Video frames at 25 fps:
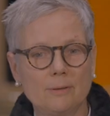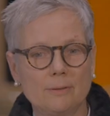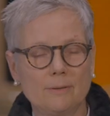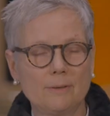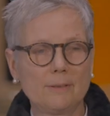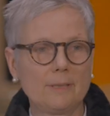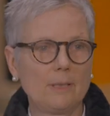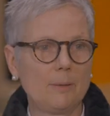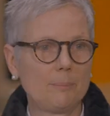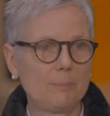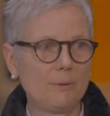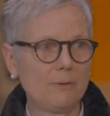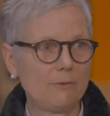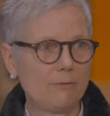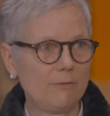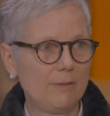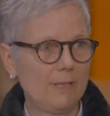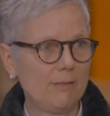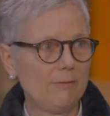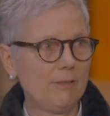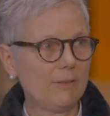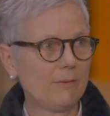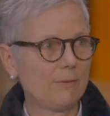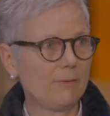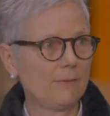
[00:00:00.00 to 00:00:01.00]
Ich glaube, das
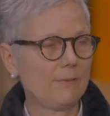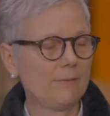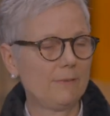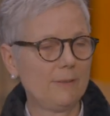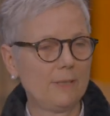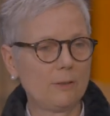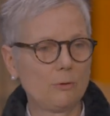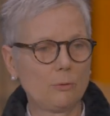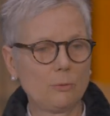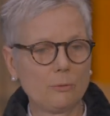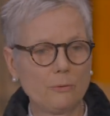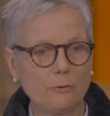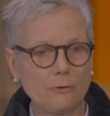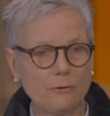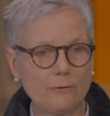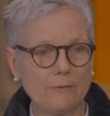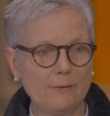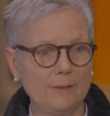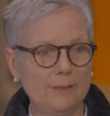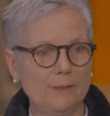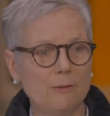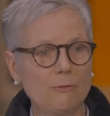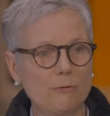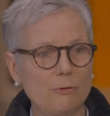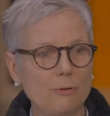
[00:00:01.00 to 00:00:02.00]
war was, was in der
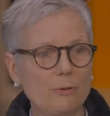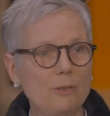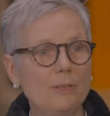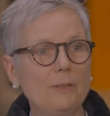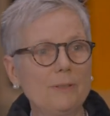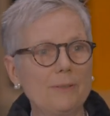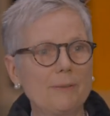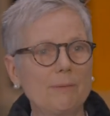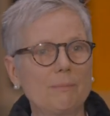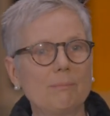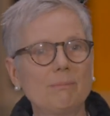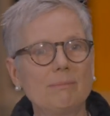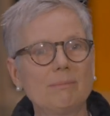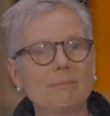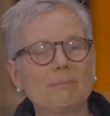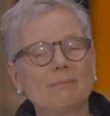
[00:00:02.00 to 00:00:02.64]
Kunstszene wirklich